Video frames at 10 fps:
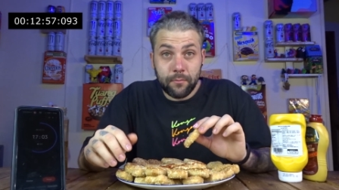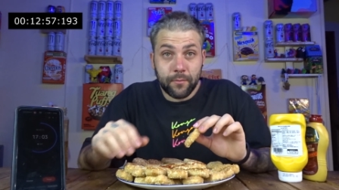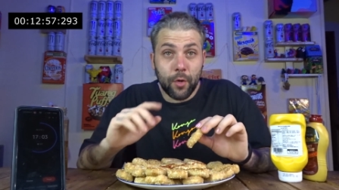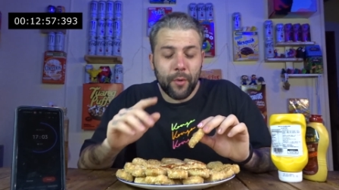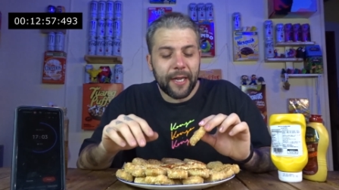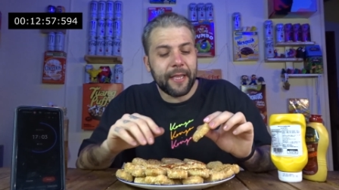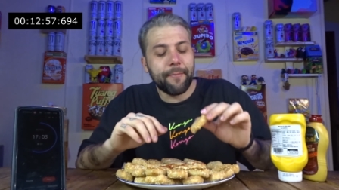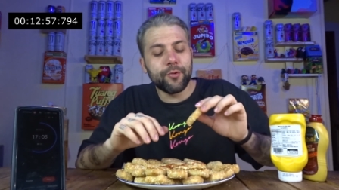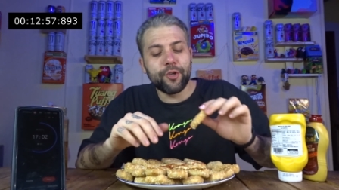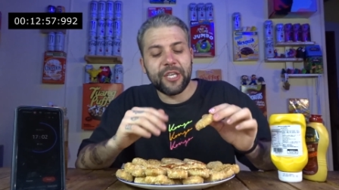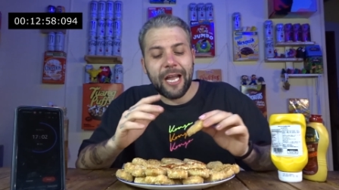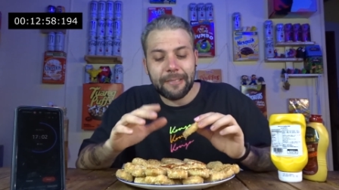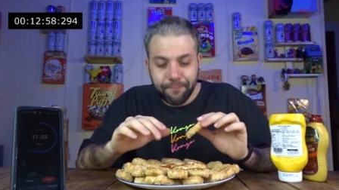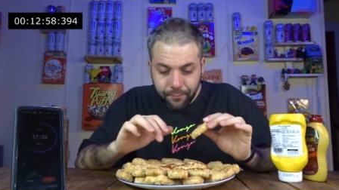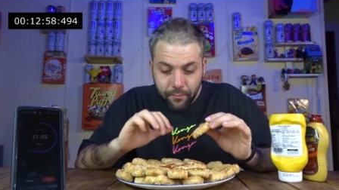Como que a este punto ya
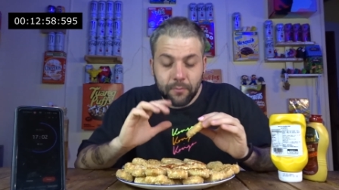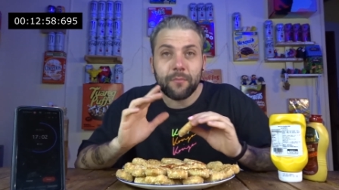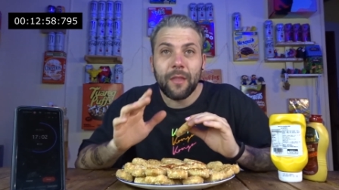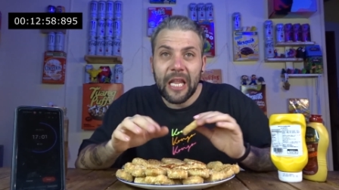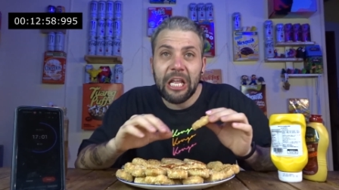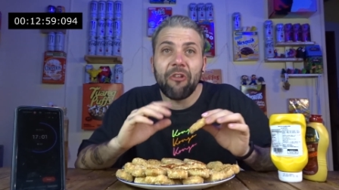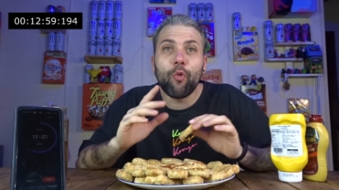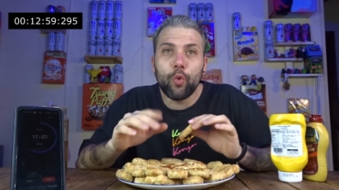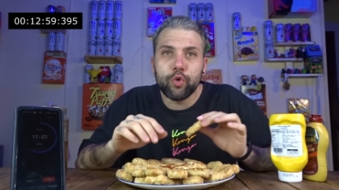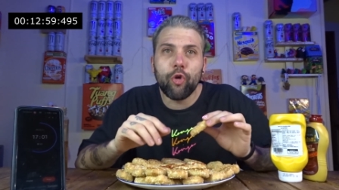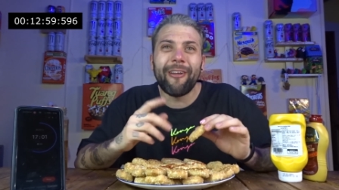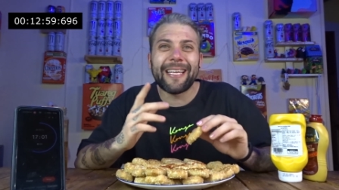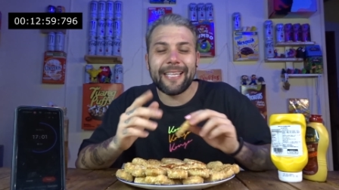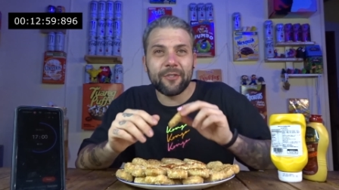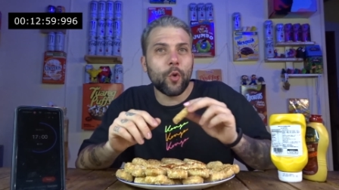el gusto y la
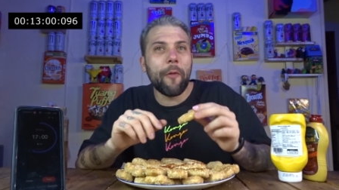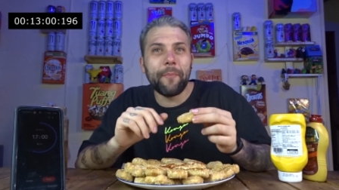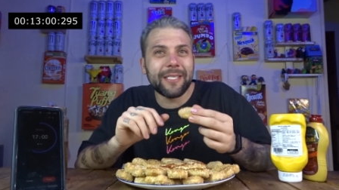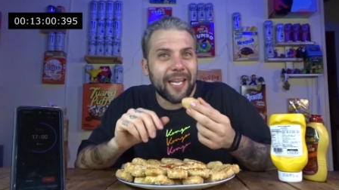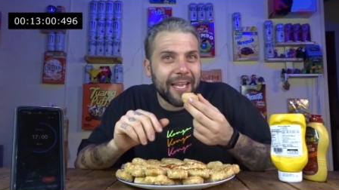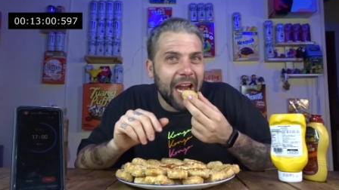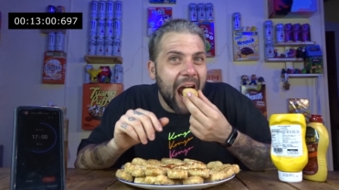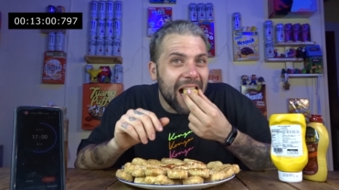textura empieza a esquiar.